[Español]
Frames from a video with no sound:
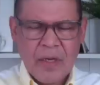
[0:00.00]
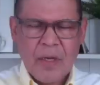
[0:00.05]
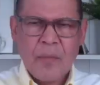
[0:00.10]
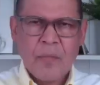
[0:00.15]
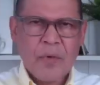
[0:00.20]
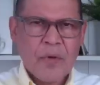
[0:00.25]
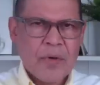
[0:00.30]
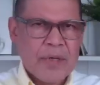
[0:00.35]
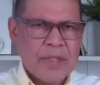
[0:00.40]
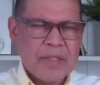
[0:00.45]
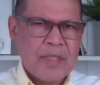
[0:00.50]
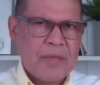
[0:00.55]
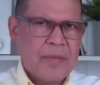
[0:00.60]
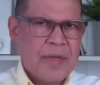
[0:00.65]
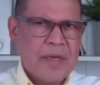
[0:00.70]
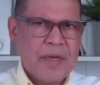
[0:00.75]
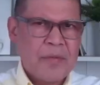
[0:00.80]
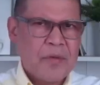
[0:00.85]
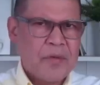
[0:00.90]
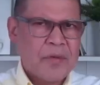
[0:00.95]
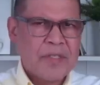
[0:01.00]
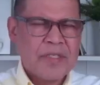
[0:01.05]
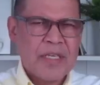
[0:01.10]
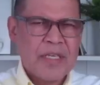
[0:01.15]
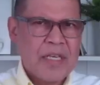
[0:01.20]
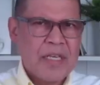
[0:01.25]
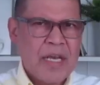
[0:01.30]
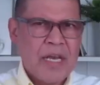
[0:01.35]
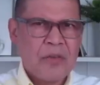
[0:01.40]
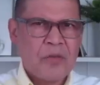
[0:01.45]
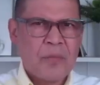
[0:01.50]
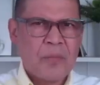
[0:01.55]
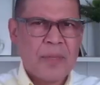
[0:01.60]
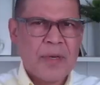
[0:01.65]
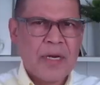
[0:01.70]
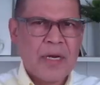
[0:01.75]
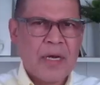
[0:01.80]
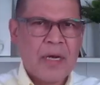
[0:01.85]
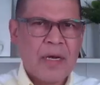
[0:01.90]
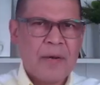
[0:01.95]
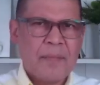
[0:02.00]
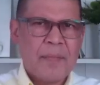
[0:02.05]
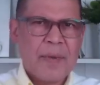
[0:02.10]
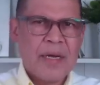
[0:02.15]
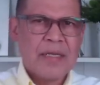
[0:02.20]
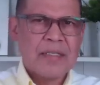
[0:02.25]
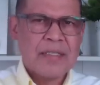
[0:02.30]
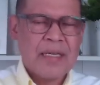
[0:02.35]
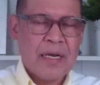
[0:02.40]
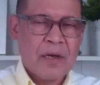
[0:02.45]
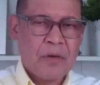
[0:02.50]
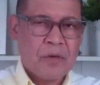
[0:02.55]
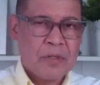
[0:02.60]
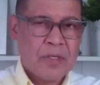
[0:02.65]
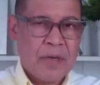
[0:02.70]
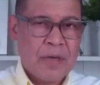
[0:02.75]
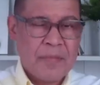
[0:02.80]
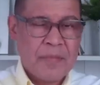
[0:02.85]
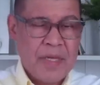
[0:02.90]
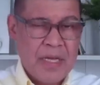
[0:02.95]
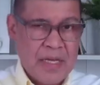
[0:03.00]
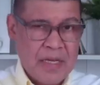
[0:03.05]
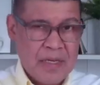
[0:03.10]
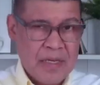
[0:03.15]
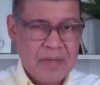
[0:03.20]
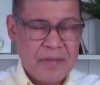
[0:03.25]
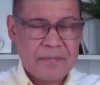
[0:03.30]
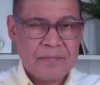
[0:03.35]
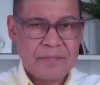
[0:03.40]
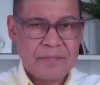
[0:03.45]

Porque si venimos diseñados para, hacer las cosas bien,